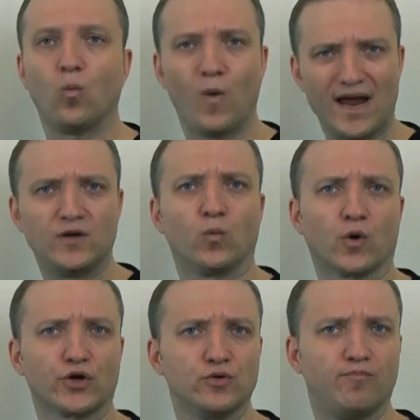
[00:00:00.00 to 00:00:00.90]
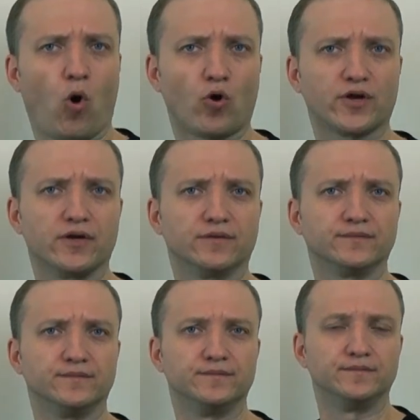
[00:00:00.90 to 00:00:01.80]
When were you born?
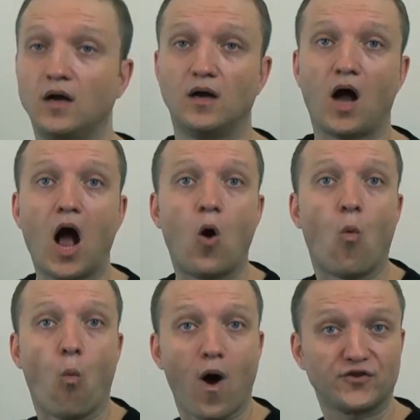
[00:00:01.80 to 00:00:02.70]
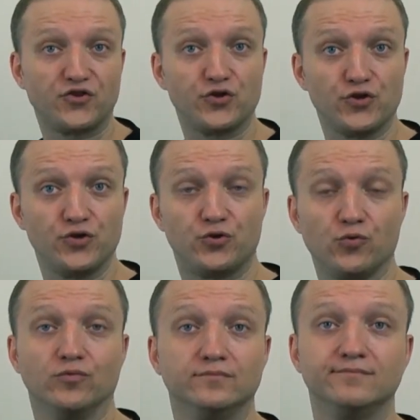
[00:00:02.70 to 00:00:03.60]
What do you
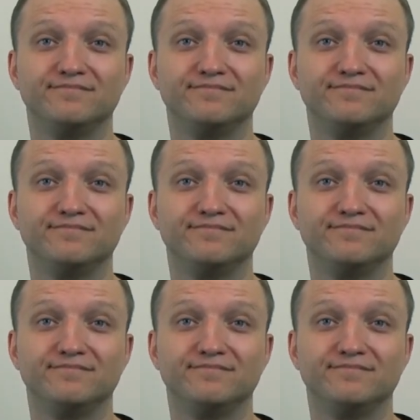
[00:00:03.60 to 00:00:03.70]
do?